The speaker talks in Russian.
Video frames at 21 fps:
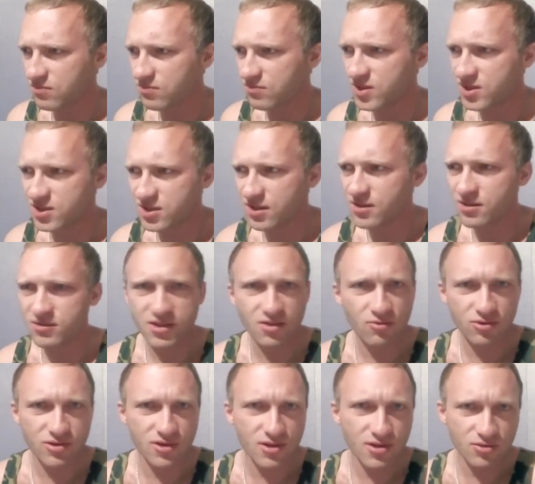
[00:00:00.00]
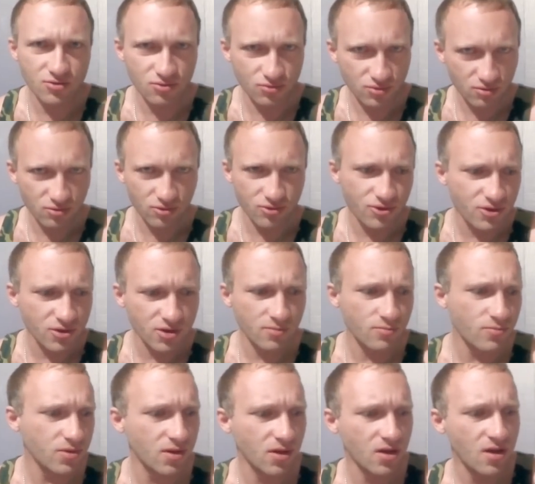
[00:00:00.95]
не заходил на его страницу, но такое ощущение,
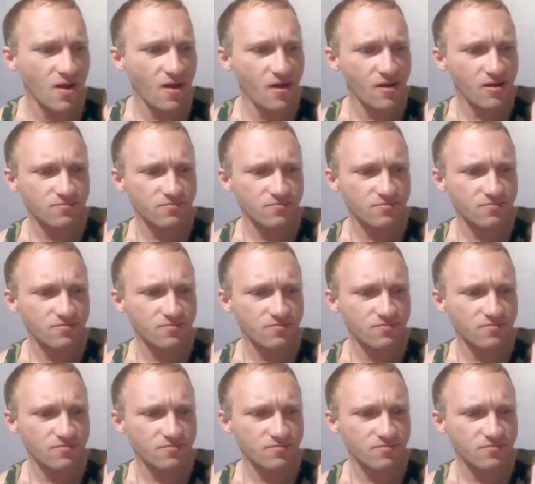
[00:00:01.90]
как было,